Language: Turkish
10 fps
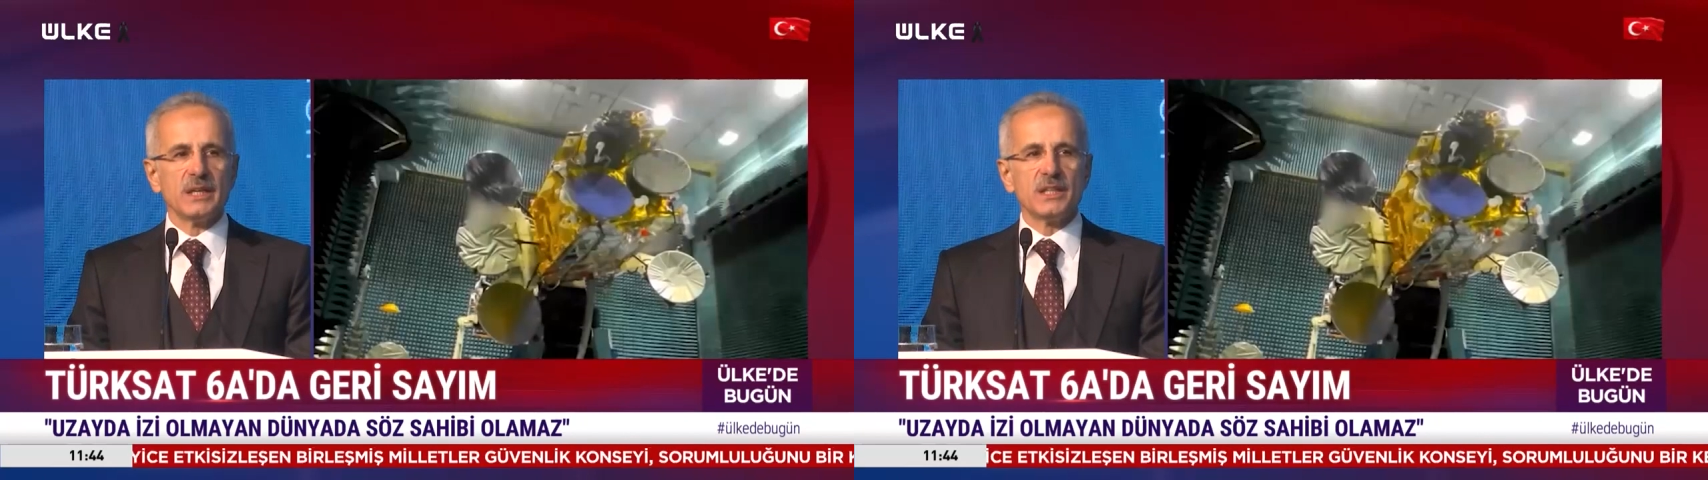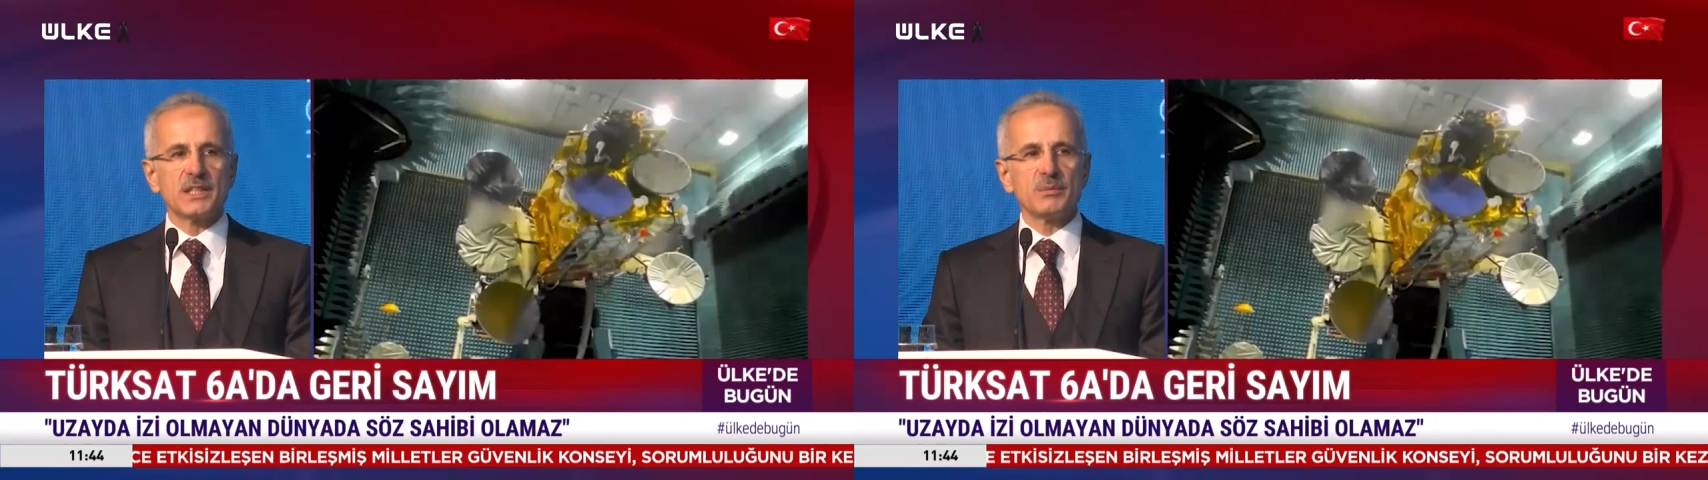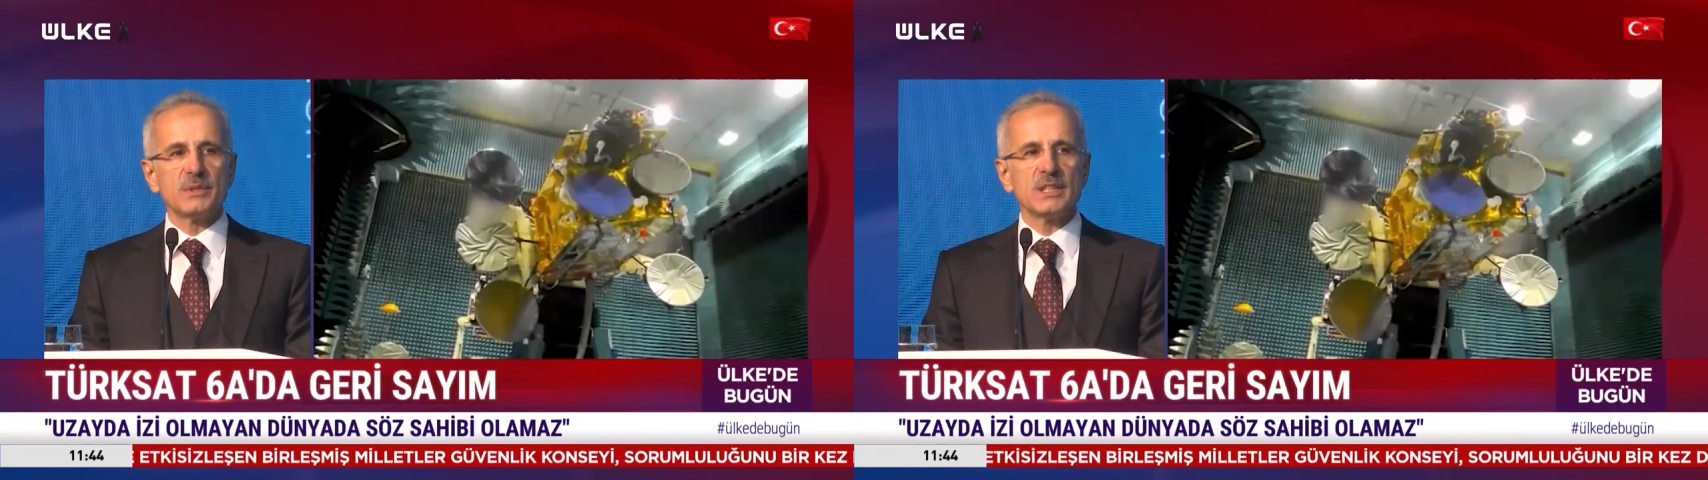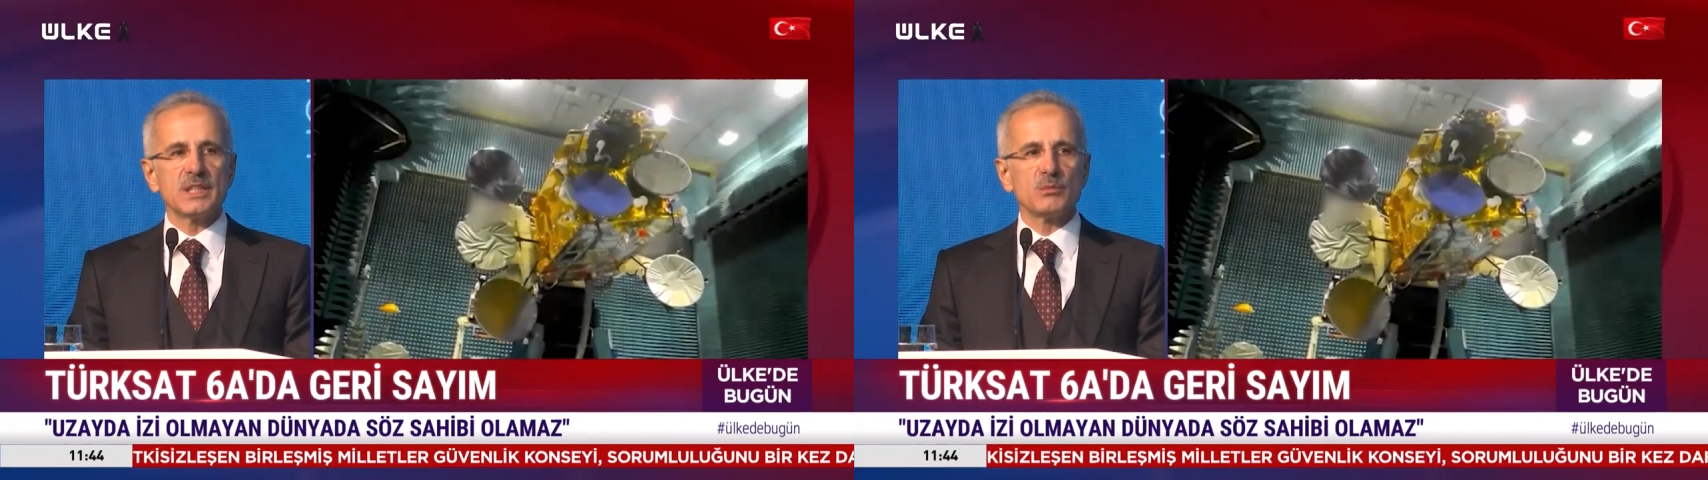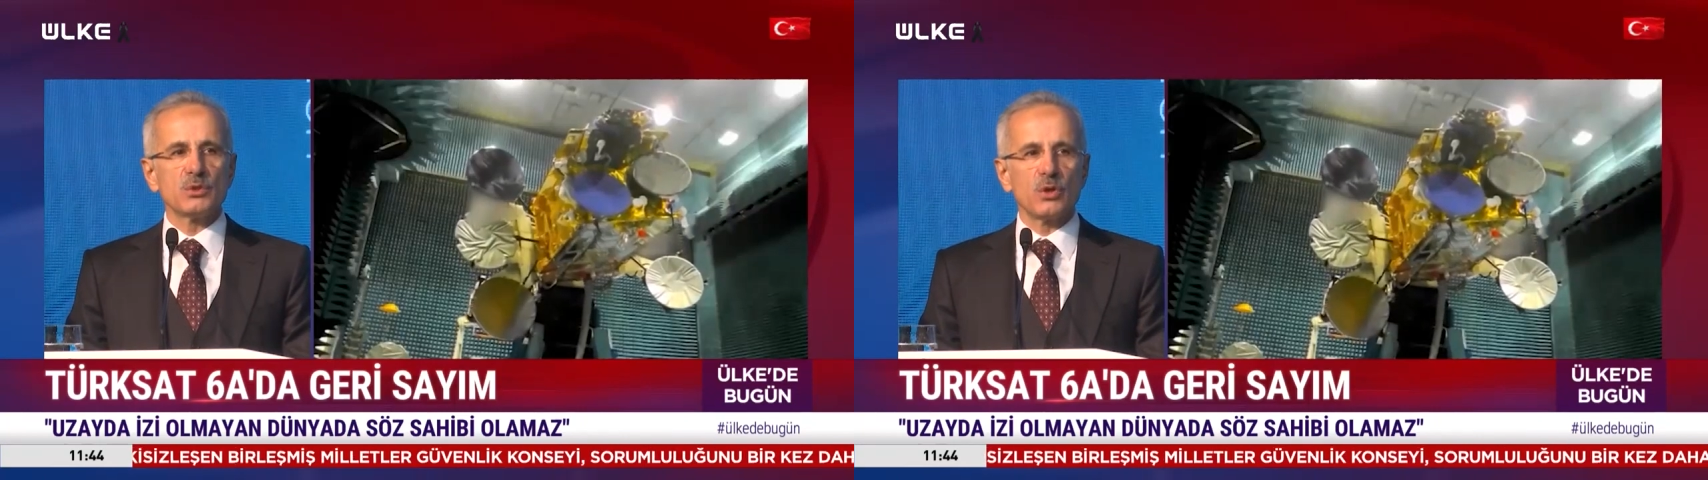
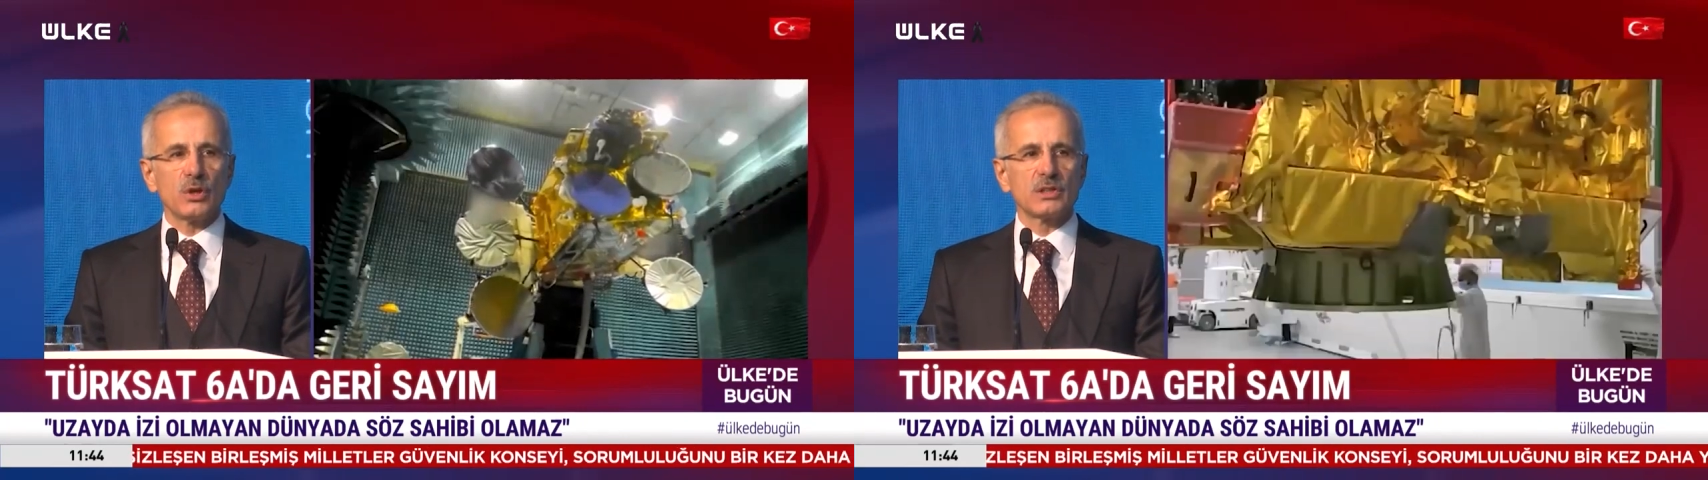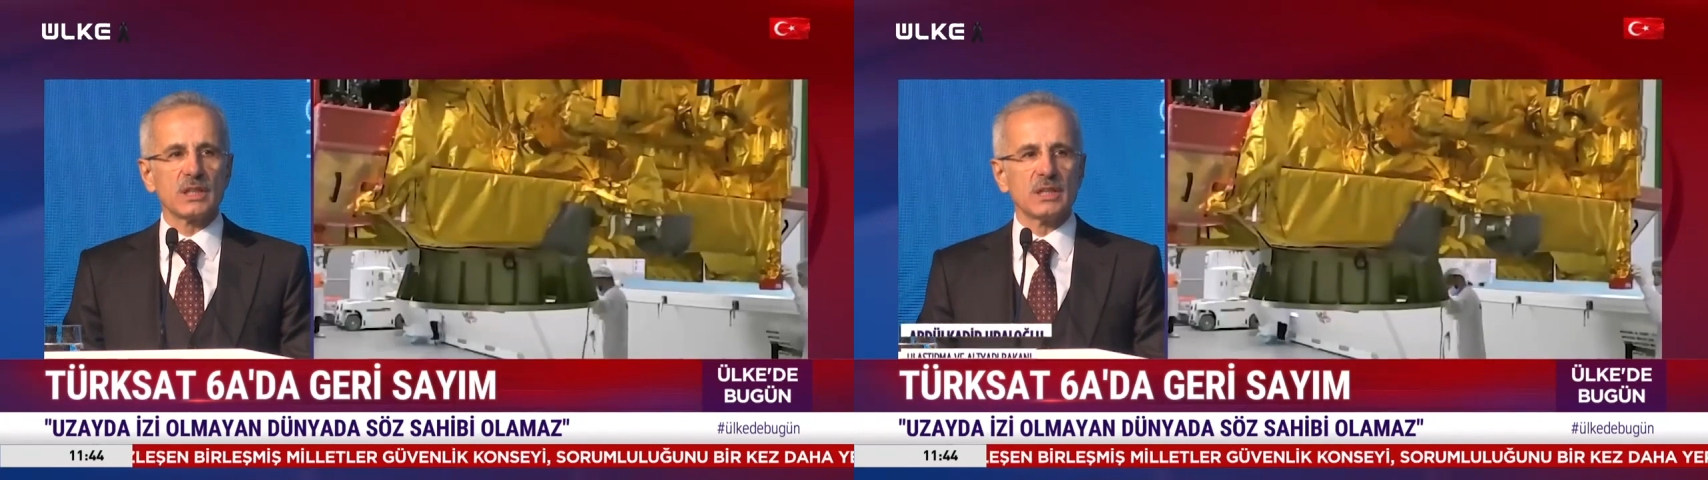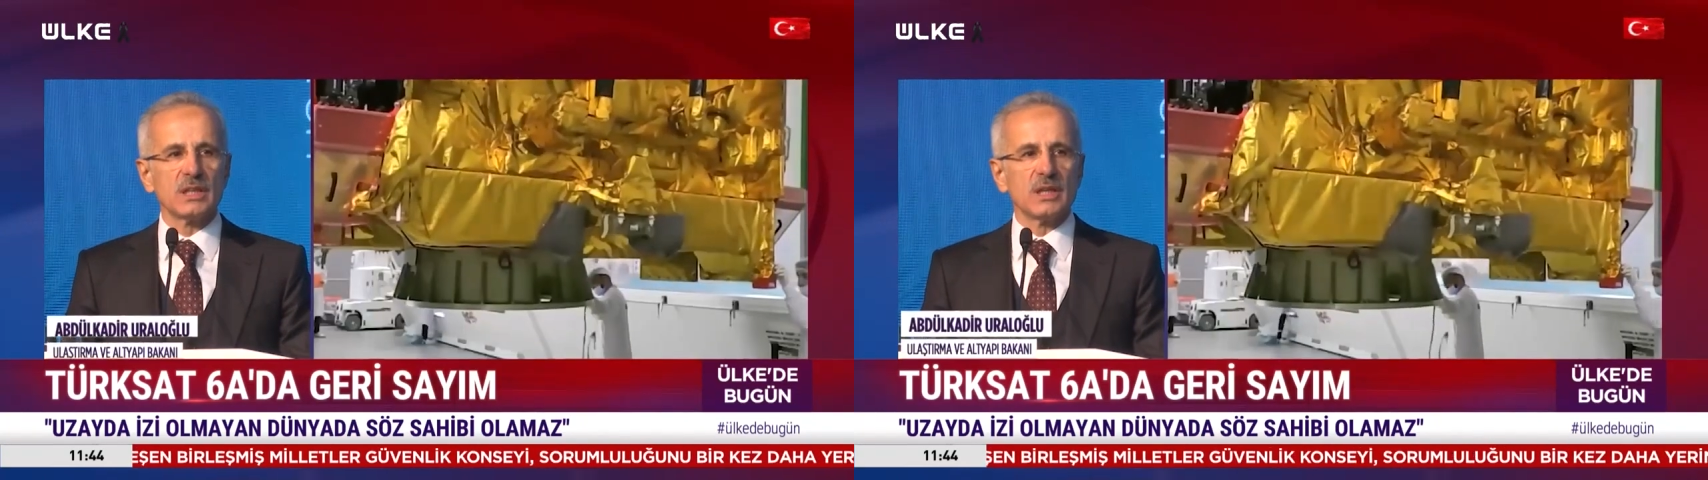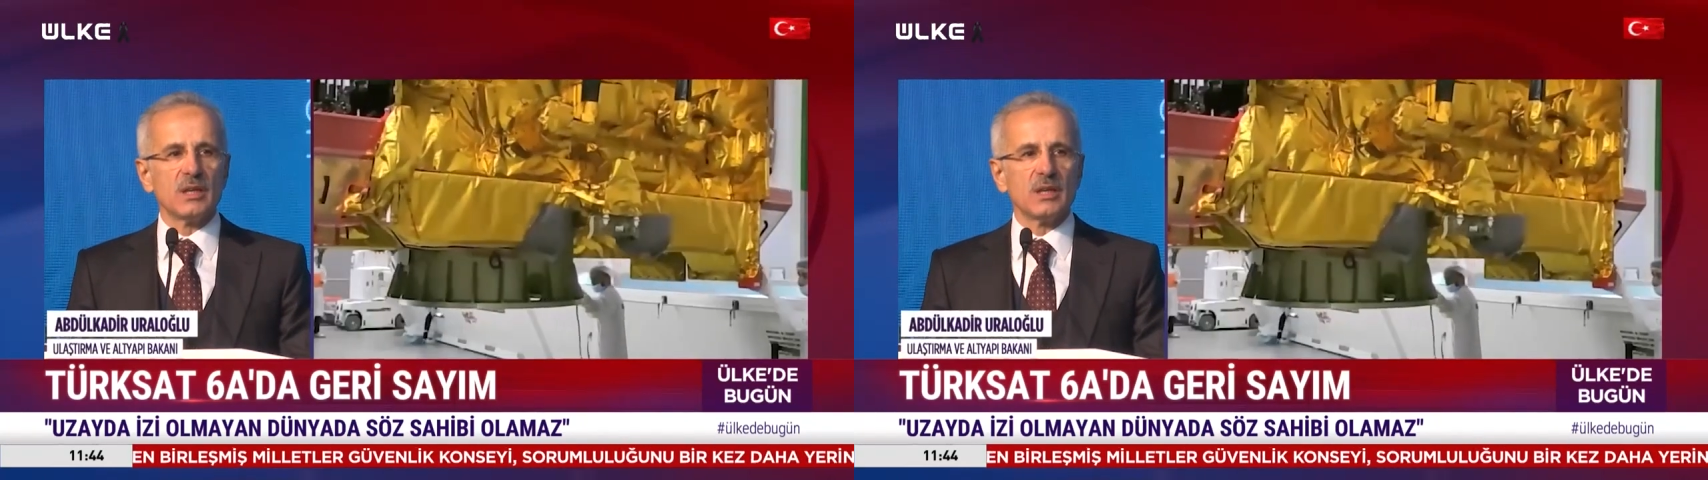2024 yılı